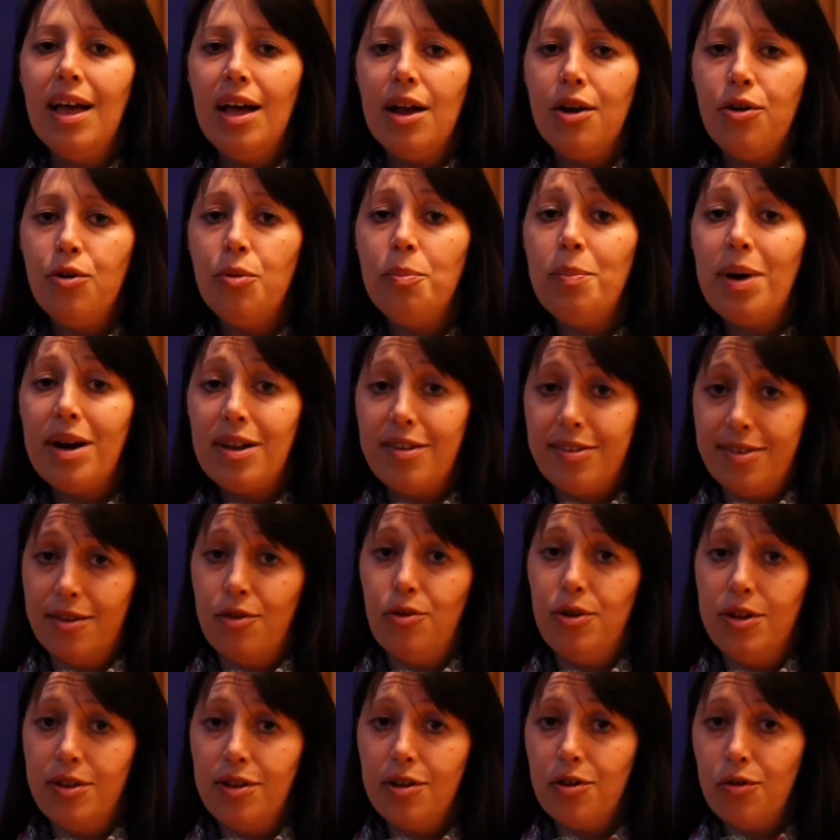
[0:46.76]
Non bastano
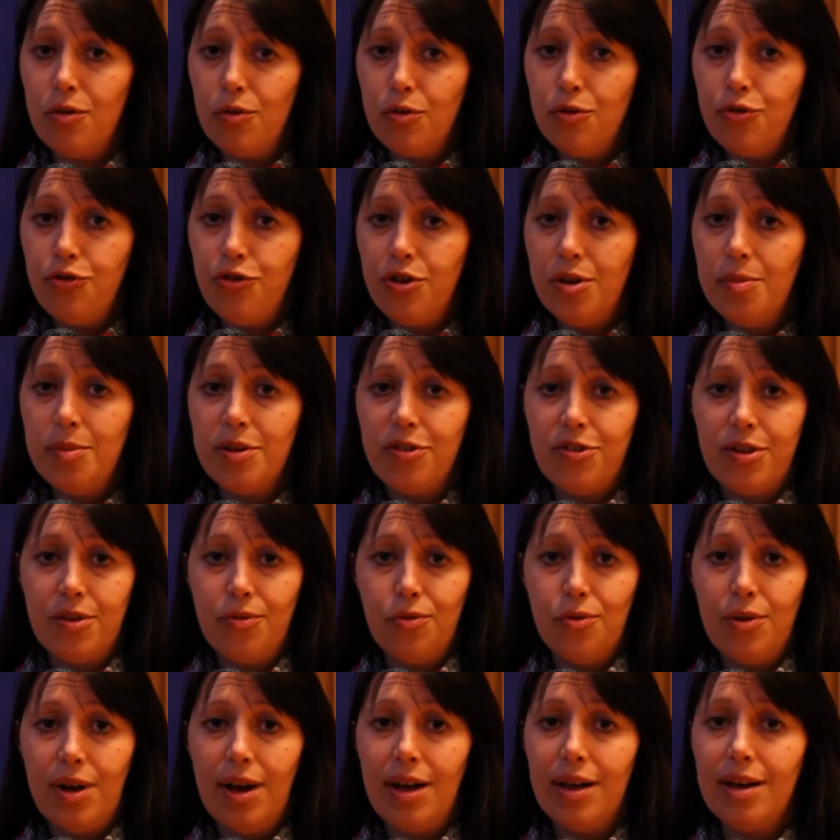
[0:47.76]
le tecnologie ma
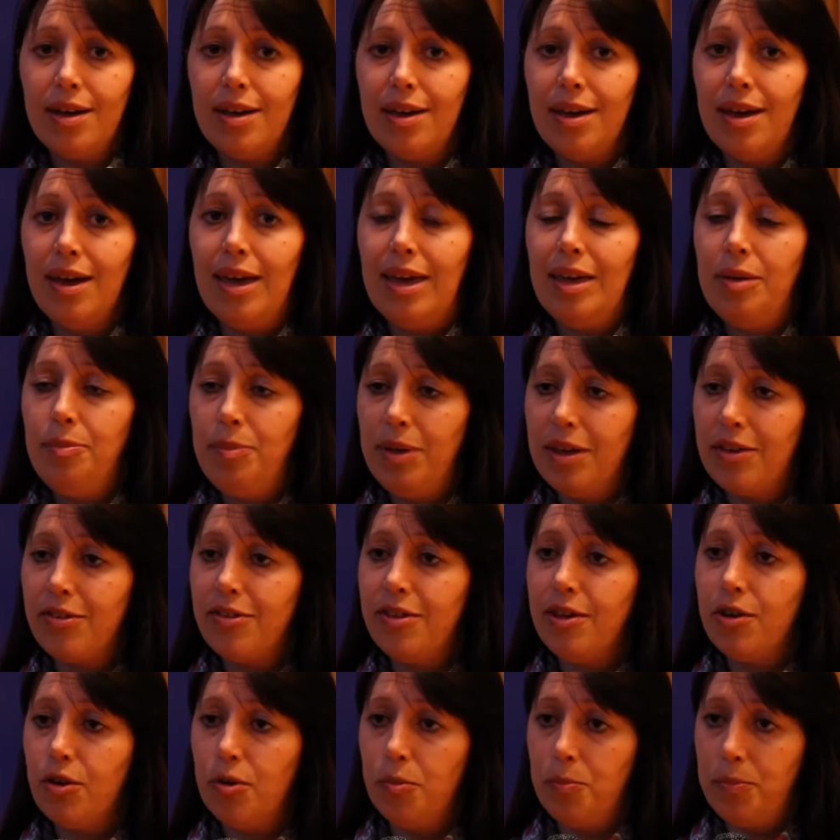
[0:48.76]
servono anche i mix
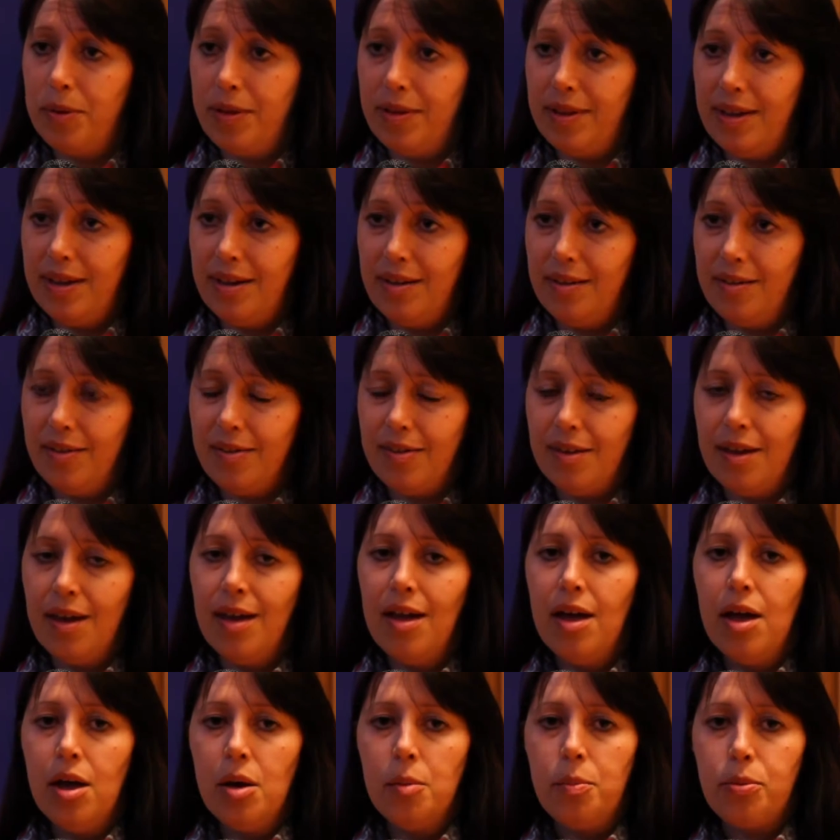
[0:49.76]
di competenze.
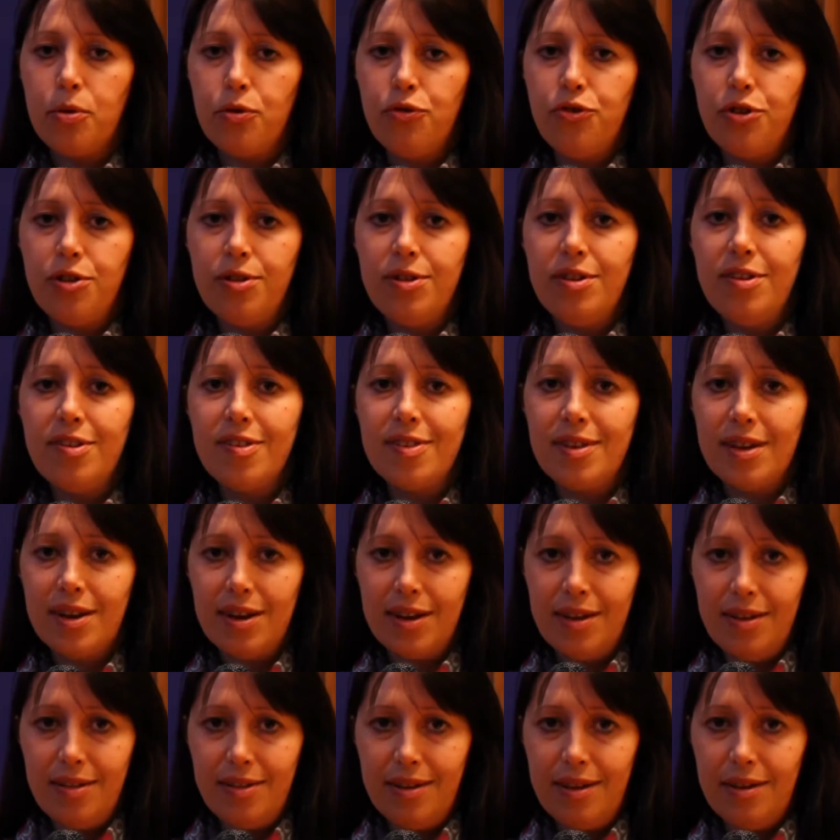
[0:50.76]
Progettista,
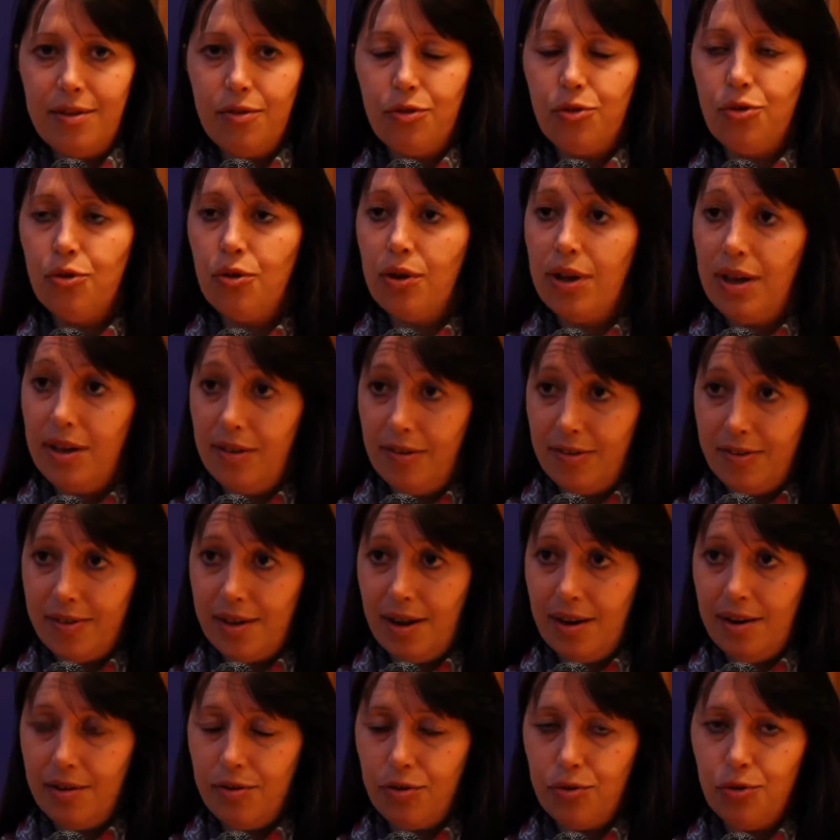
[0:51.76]
architetto e
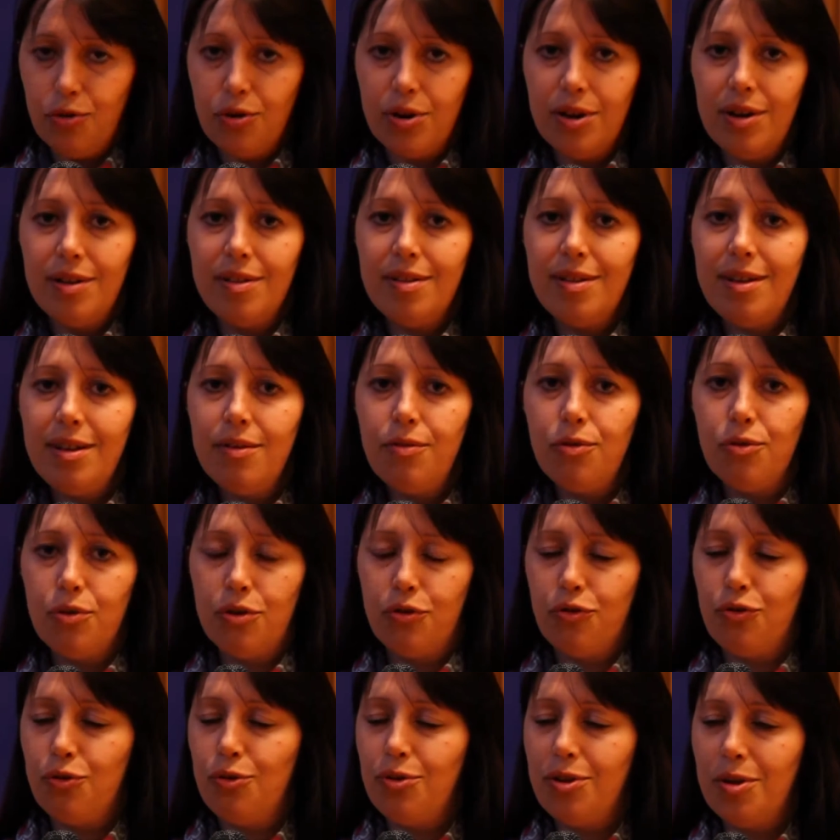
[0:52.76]
installatore devono
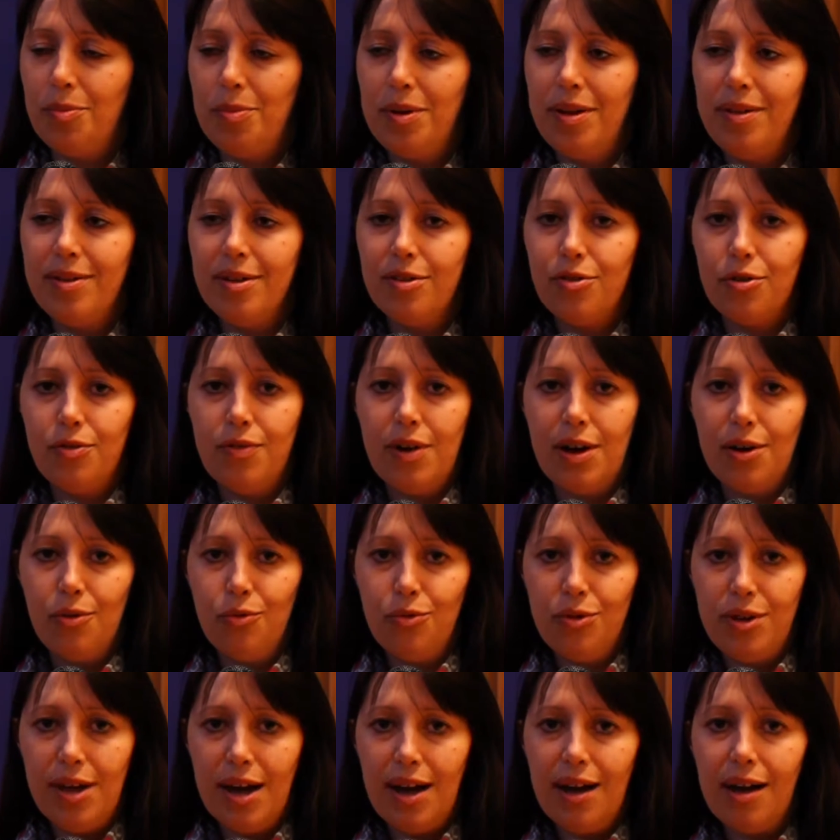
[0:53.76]
assolutamente trovare un
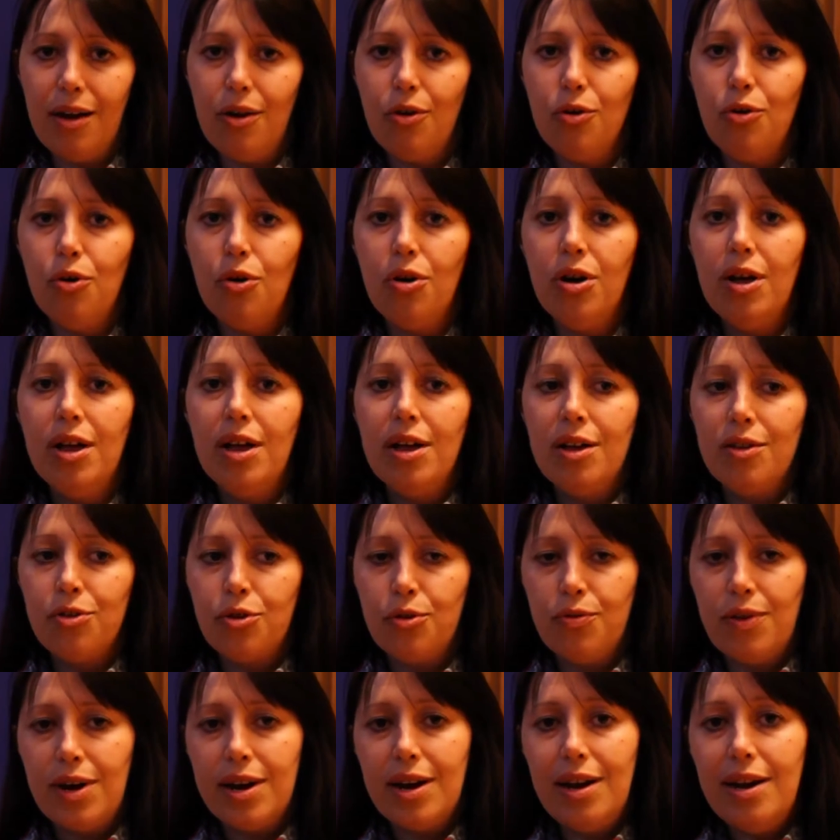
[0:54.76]
dialogo,
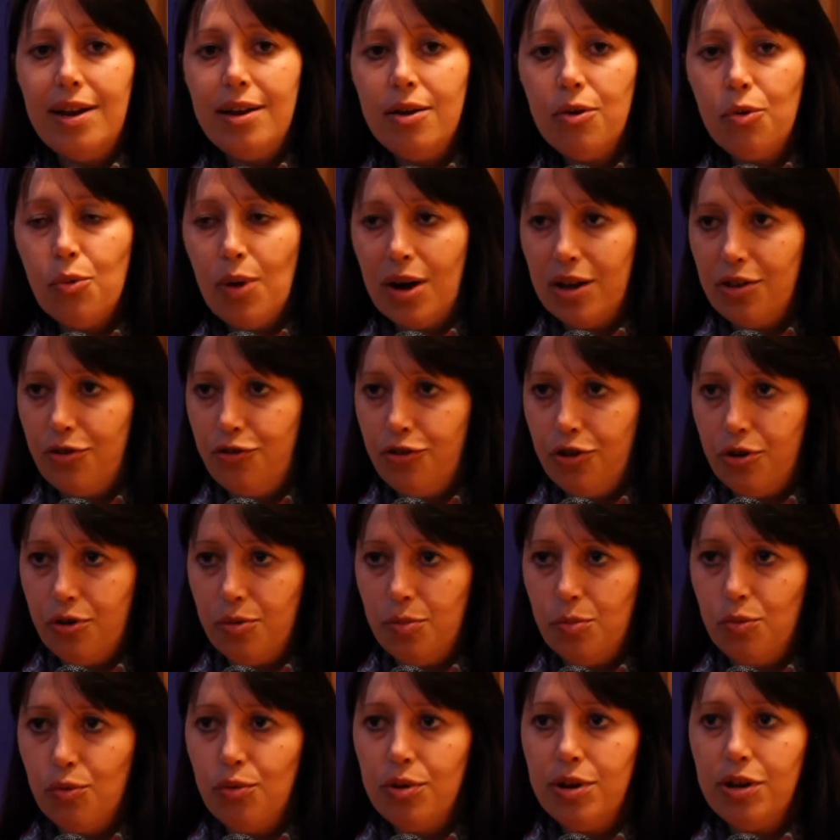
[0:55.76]
trovare linguaggi
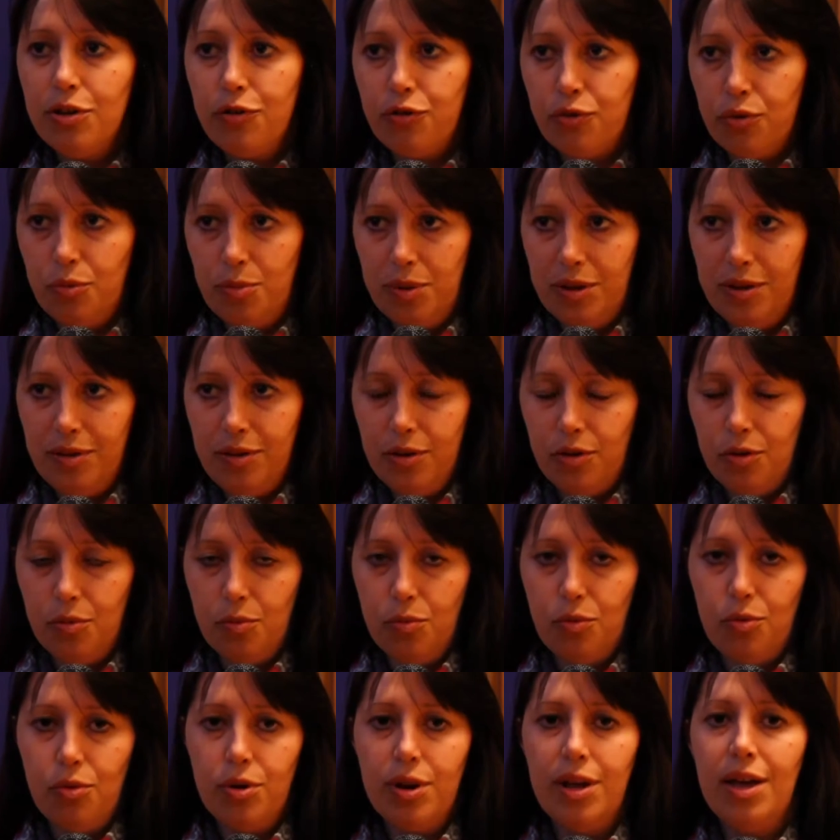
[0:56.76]
comuni e strumenti
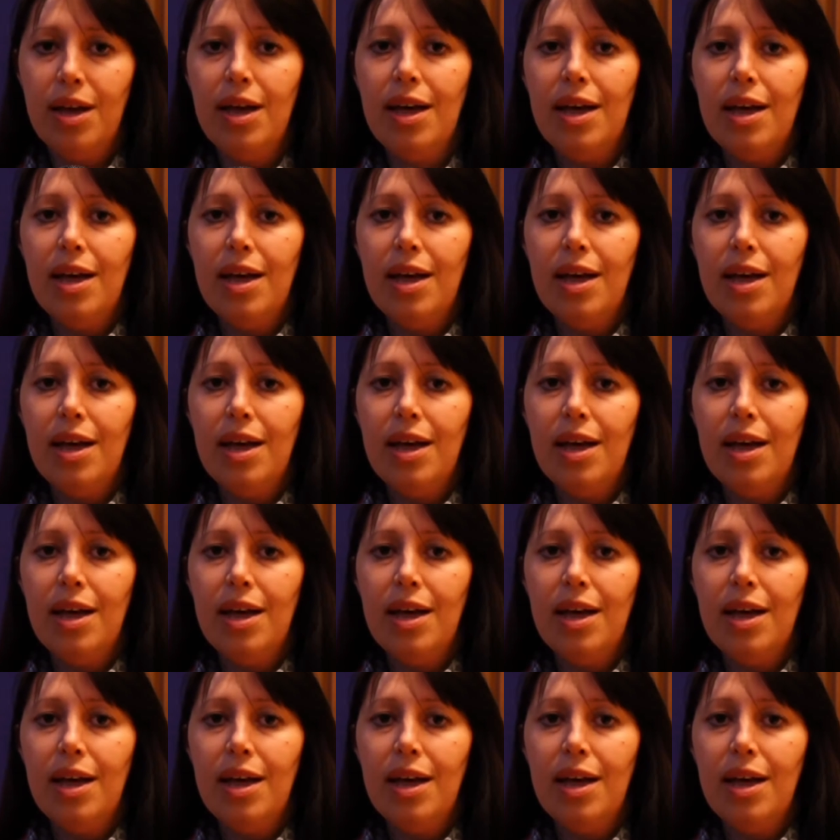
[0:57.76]
comuni.